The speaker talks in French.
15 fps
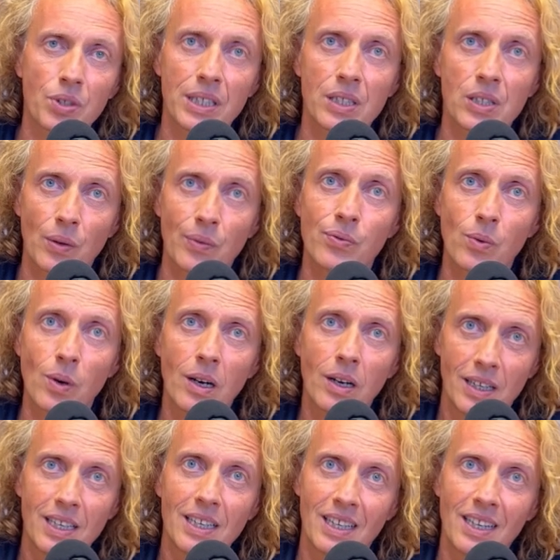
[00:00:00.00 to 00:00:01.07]

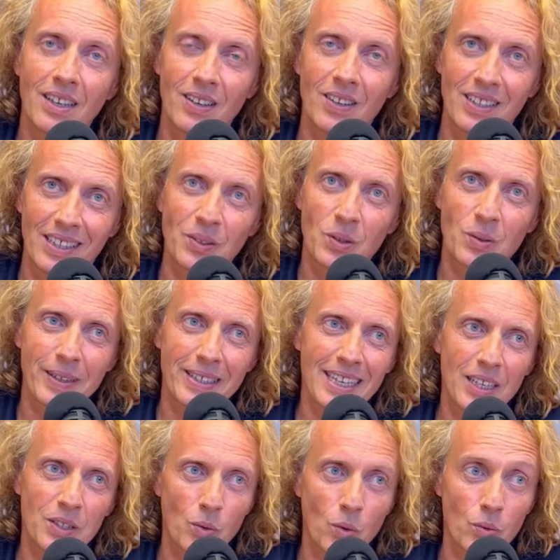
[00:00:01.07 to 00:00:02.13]
de, travailler comme
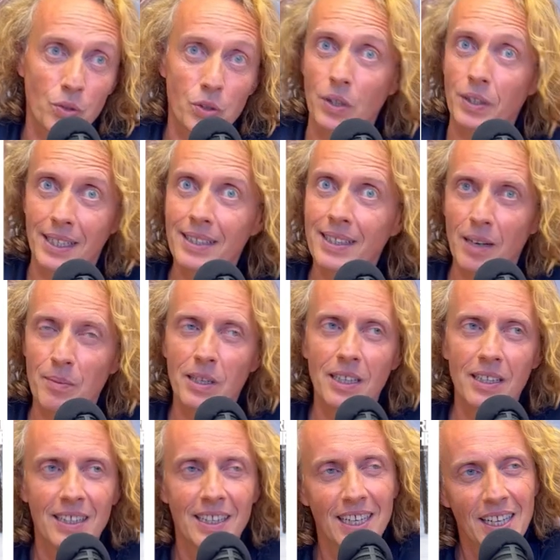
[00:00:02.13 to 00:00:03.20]
plein de gens
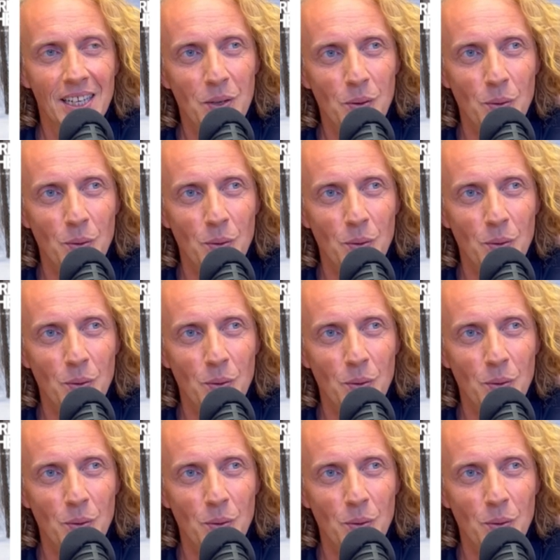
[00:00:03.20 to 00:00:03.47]
énormément. Donc je